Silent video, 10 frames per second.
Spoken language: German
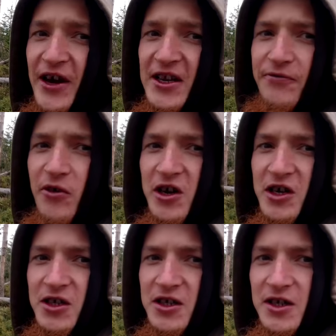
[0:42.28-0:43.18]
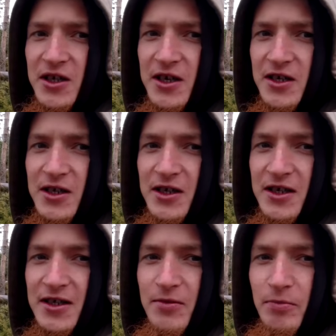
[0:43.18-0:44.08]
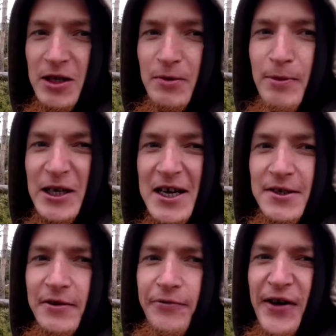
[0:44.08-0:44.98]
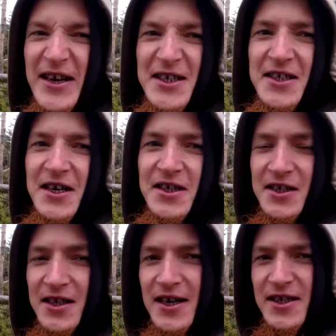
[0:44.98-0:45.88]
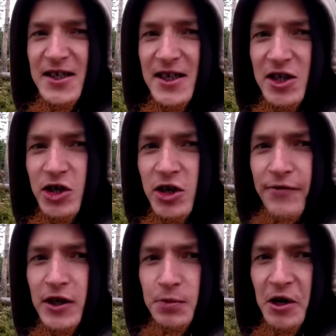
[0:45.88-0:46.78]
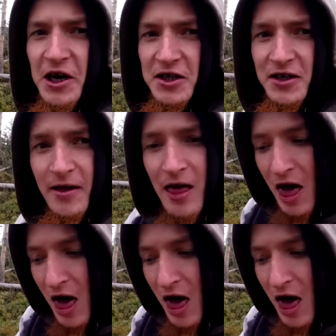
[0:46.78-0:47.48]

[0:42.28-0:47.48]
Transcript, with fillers: Fettwolke, die, die mit, mit ganz viel Fett dran, die die ganze Zeit die Sonne versperrt.